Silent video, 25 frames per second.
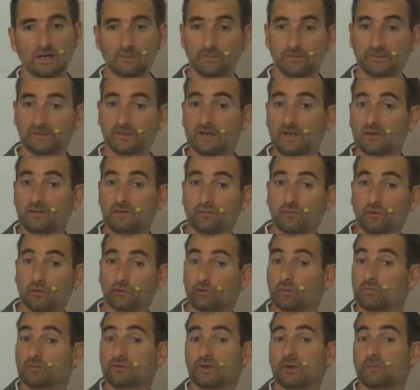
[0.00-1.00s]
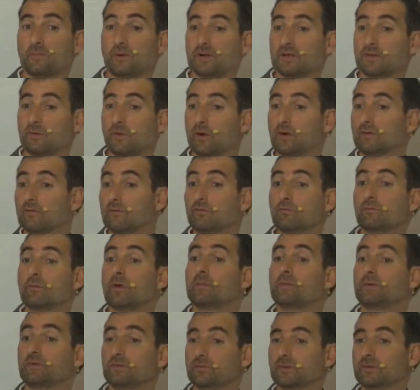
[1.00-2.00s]
Mais dans l'iPhone, comme il ne gère pas les droits, il va vous
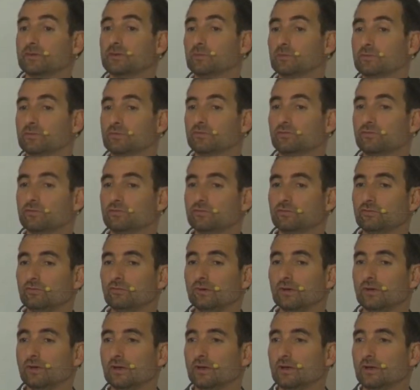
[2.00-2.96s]
permettre de faire des modifs dessus.